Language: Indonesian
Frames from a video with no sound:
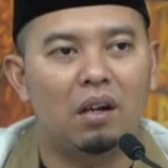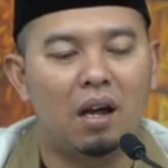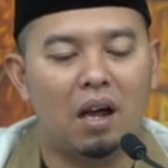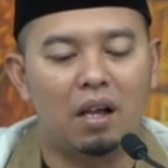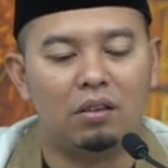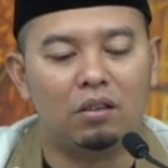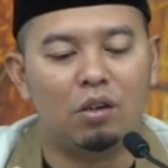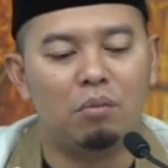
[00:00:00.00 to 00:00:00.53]

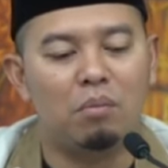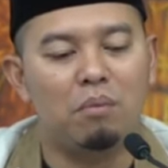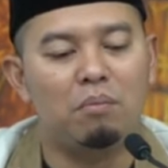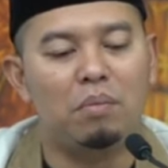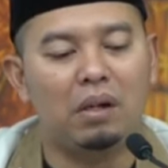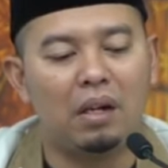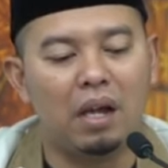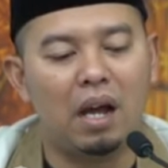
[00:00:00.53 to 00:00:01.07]
atau
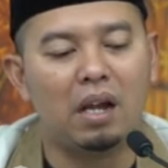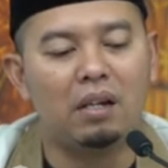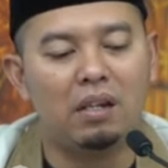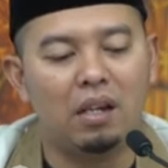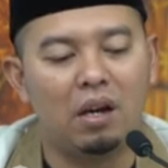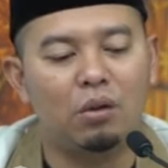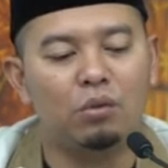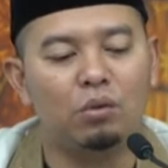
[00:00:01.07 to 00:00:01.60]
memberi
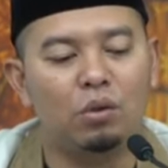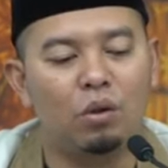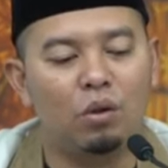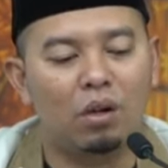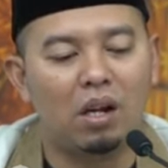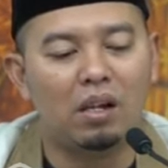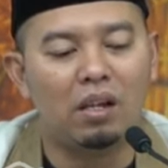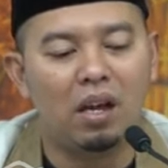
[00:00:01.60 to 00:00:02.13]
hadiah untuk
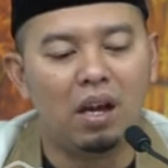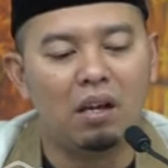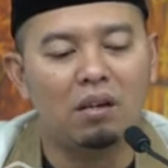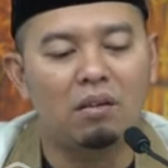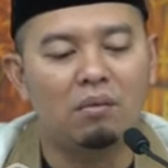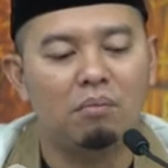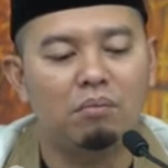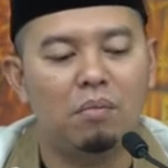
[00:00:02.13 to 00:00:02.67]
orang
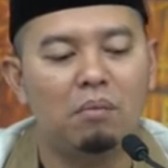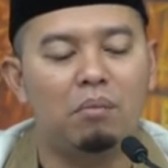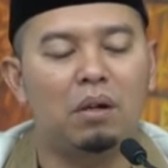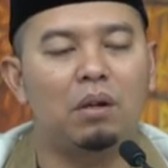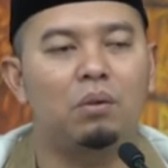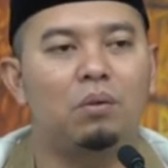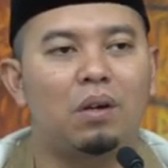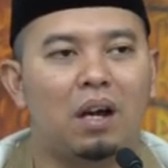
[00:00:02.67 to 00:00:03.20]
yang
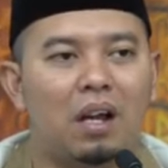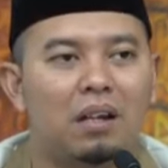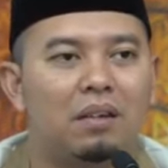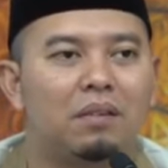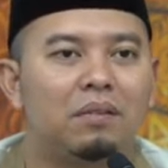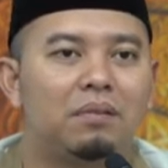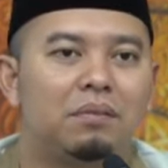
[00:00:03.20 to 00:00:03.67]
memerlukan.